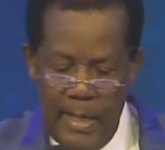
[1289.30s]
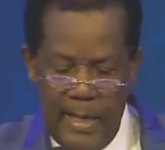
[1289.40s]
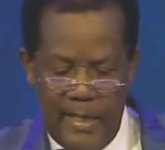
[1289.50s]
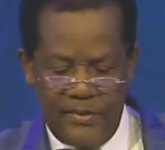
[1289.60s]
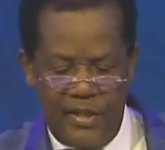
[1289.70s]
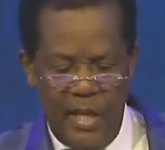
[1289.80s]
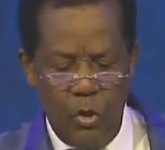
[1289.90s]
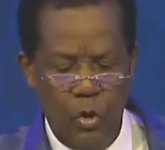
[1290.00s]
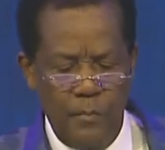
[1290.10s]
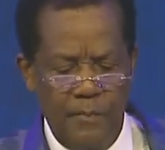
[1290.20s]
Él es quien
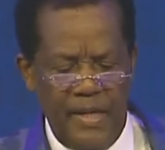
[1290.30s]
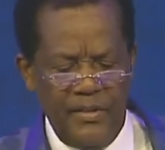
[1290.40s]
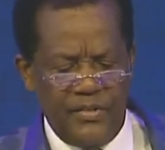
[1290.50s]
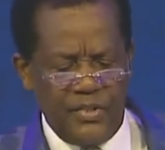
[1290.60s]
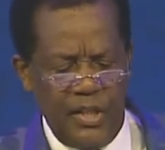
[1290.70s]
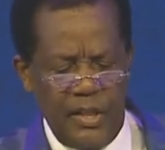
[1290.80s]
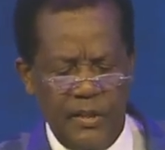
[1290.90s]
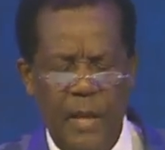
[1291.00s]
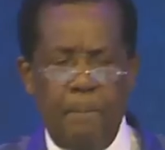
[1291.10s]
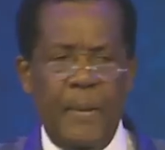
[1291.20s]
convence
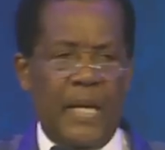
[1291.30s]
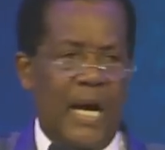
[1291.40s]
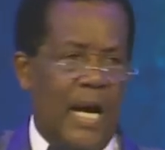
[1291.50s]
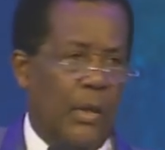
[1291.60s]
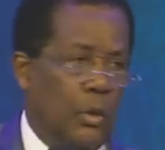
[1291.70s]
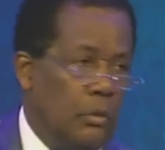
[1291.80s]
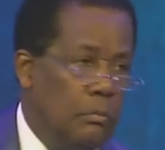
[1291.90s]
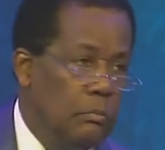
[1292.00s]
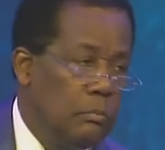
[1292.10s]
de pecado.